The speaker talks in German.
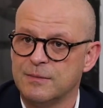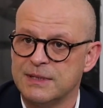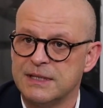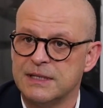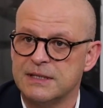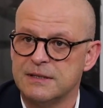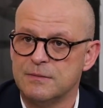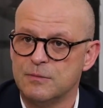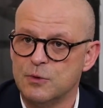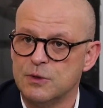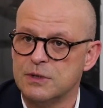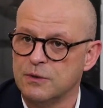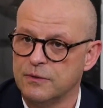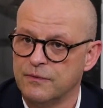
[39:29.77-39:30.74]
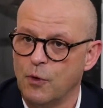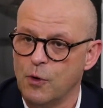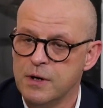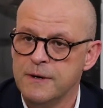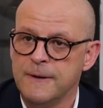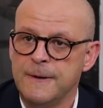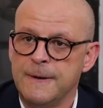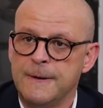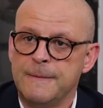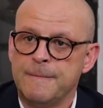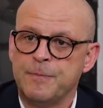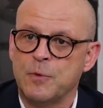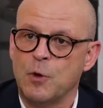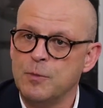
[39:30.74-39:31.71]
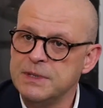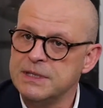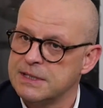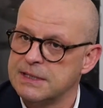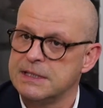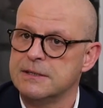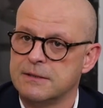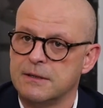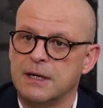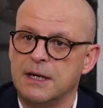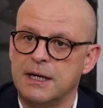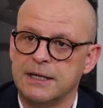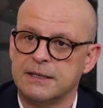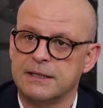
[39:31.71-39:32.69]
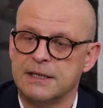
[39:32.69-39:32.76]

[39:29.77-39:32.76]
besetzen müssen und wollen um dieses Ziel zu erreichen.